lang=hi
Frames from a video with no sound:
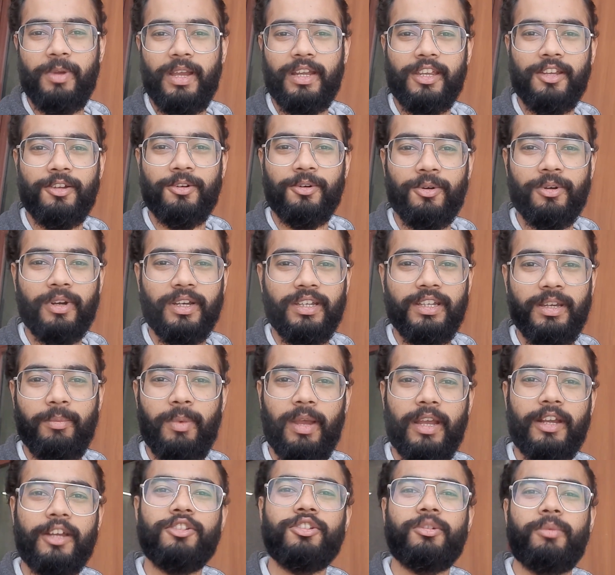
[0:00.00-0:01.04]
पैकिंग हो गई है
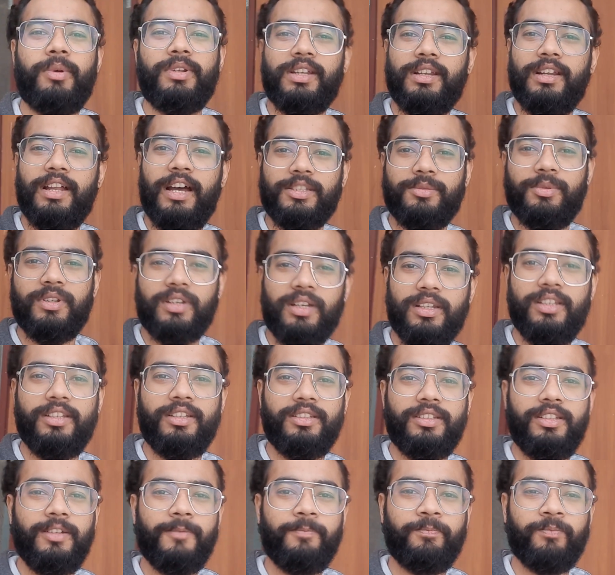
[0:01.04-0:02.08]
पैकिंग तो मैंने रात में कर ली
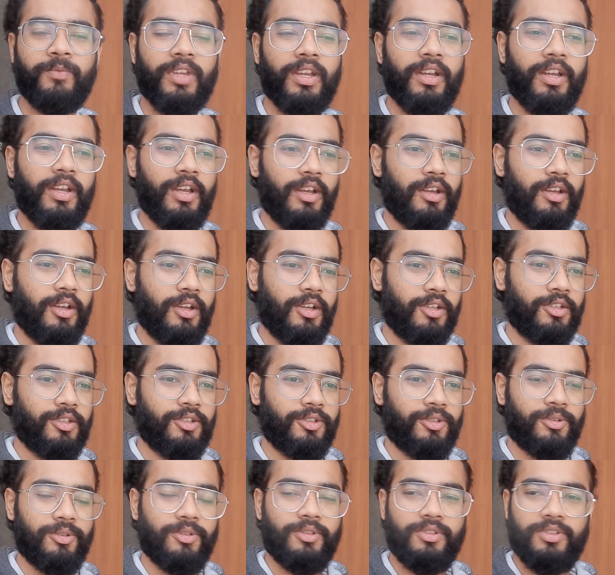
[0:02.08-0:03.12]
थी
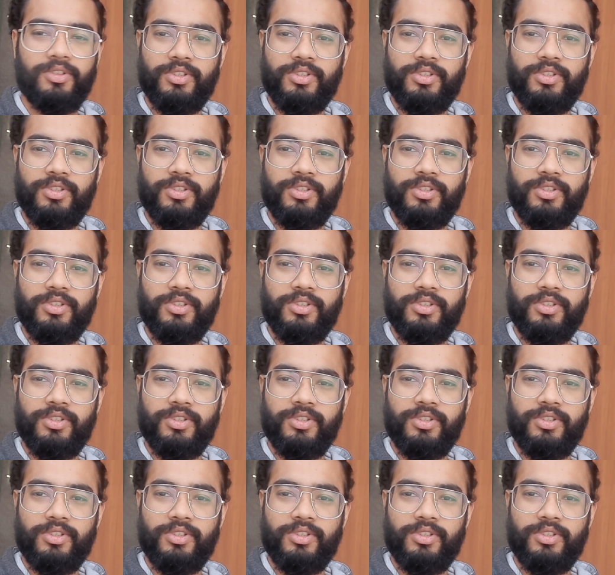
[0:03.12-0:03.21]
तो